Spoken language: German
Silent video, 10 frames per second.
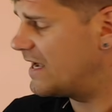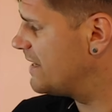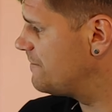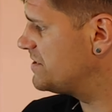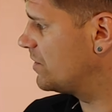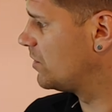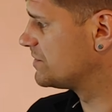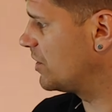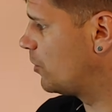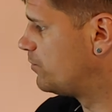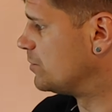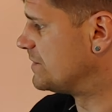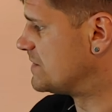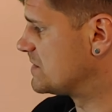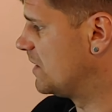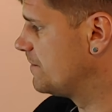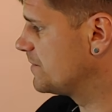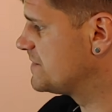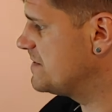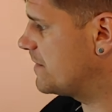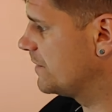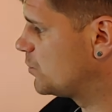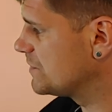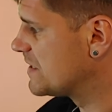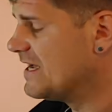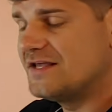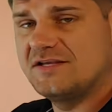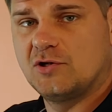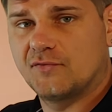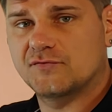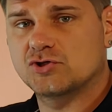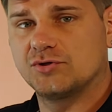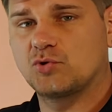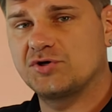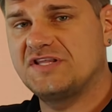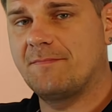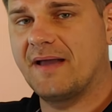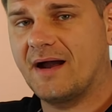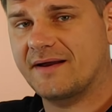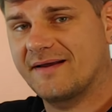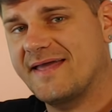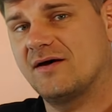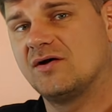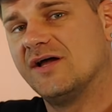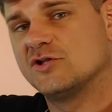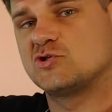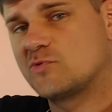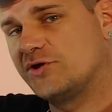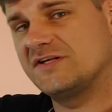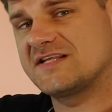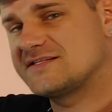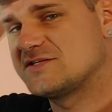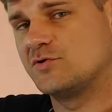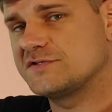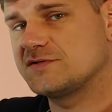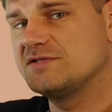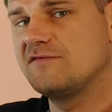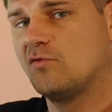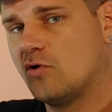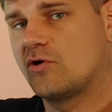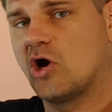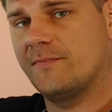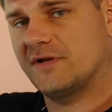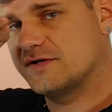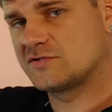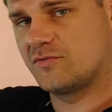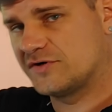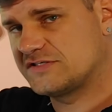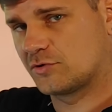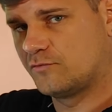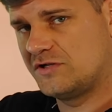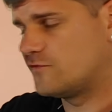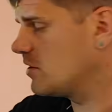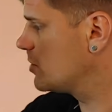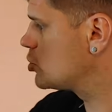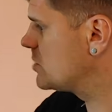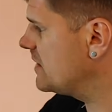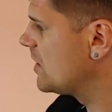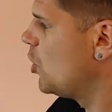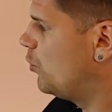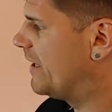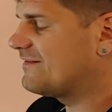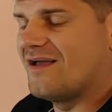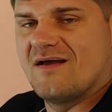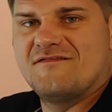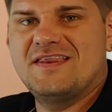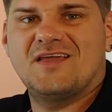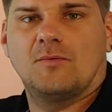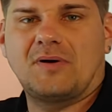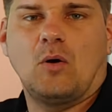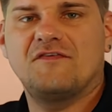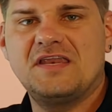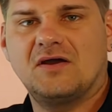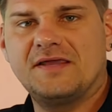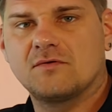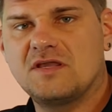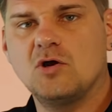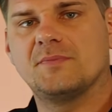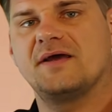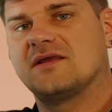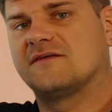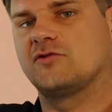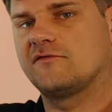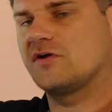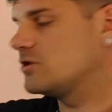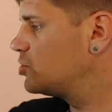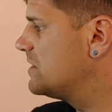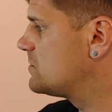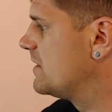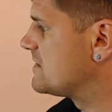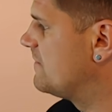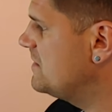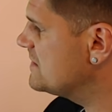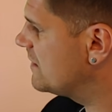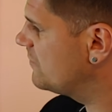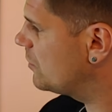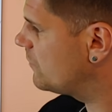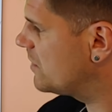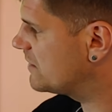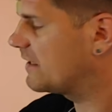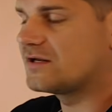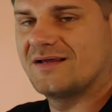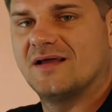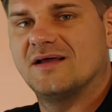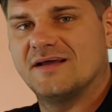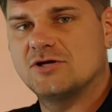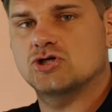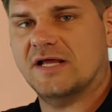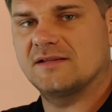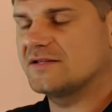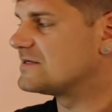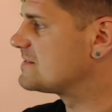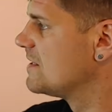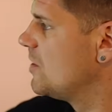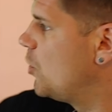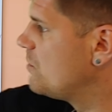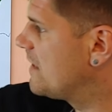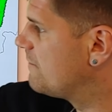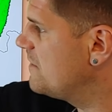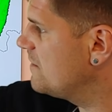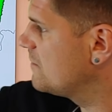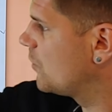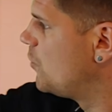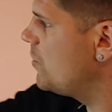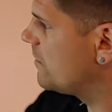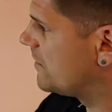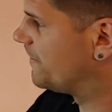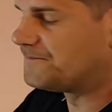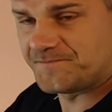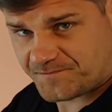ein wichtiger Triggerpunkt ist. Ja, im Prinzip kann dort die Luft schon durch die Berge eher zum Kondensationsniveau kommen, also quasi dort, wo die Wolke entsteht und hat weniger, braucht weniger Energie, um eine Gewitterwolke entstehen zu lassen. Wenn diese Gewitterwolke dann entstanden ist und der Wind in der Höhe